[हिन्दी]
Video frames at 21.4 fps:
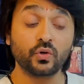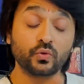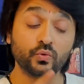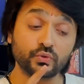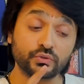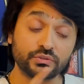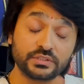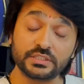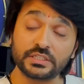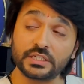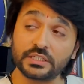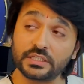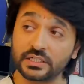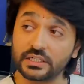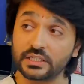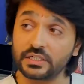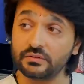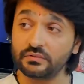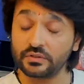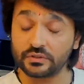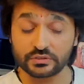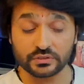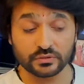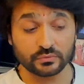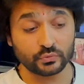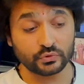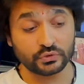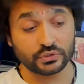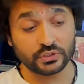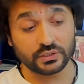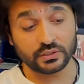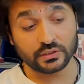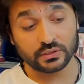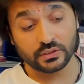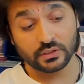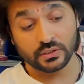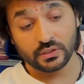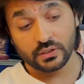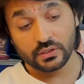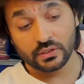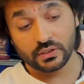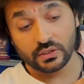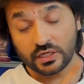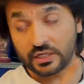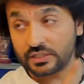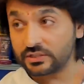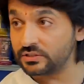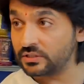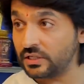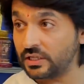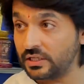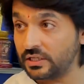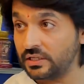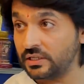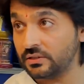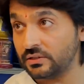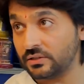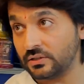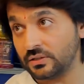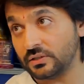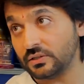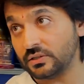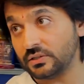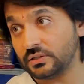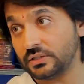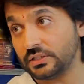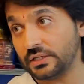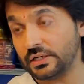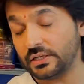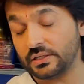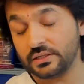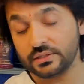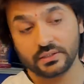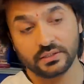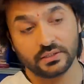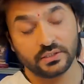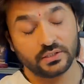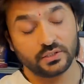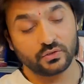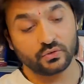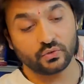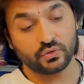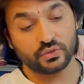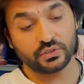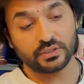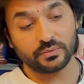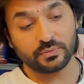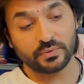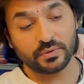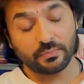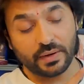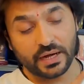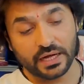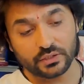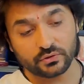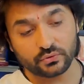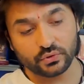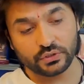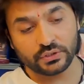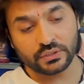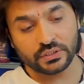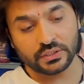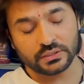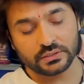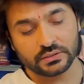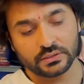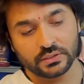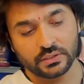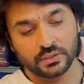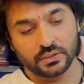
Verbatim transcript: और उससे ज़्यादा कन्विक्शन मुझे अर्चना ने दिया क्योंकि जब ये बात हुई ना